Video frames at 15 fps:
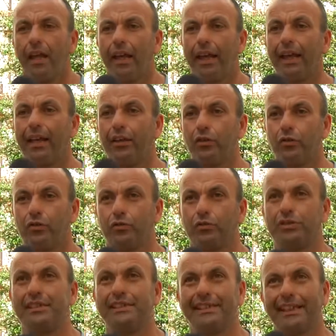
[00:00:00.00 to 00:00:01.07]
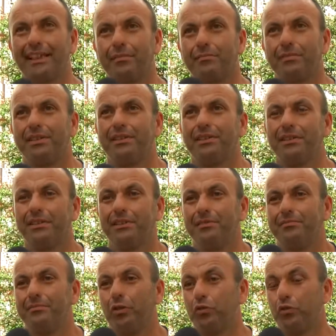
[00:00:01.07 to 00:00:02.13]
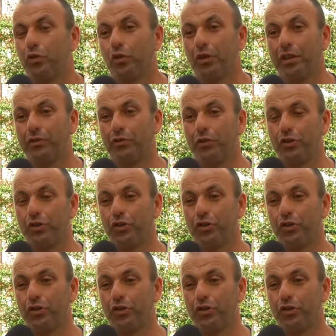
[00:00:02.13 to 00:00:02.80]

Elliot o Sisecam, eh, non tocca a noi